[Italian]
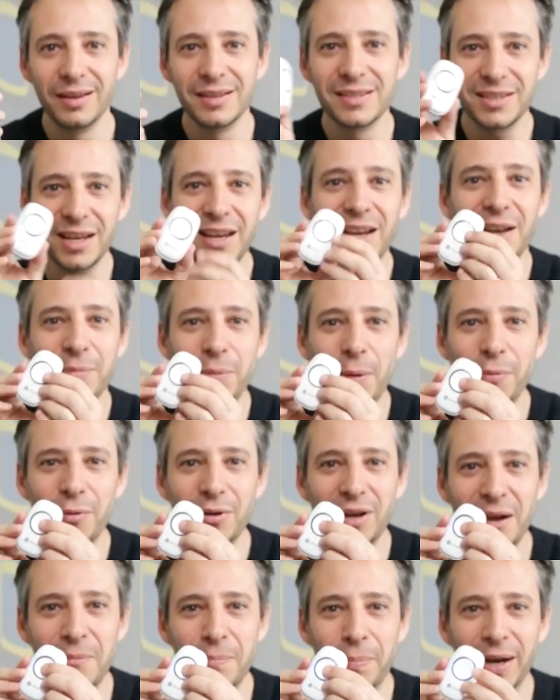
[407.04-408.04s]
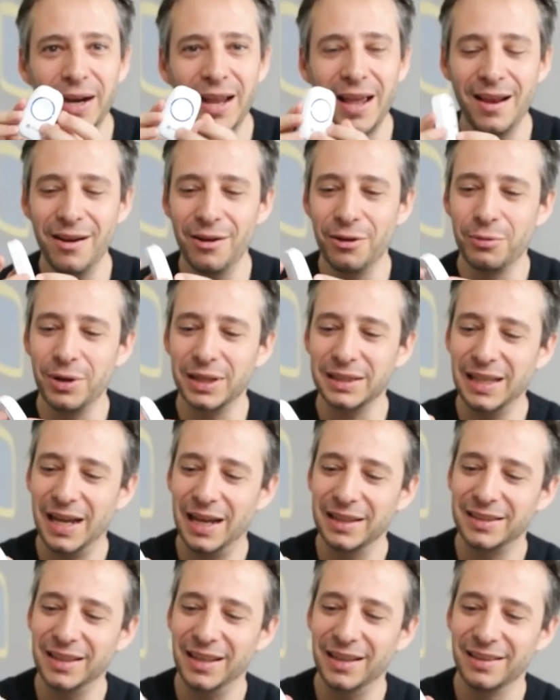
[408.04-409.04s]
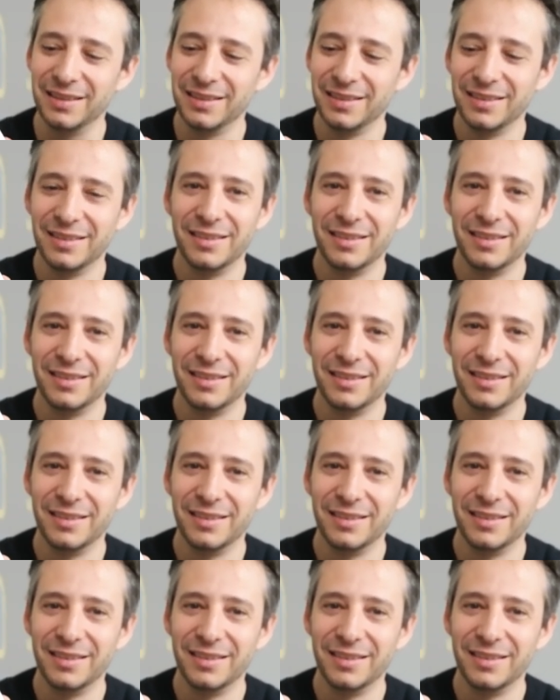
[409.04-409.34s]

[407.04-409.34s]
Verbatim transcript: Sì, è proprio un campanello, guardate.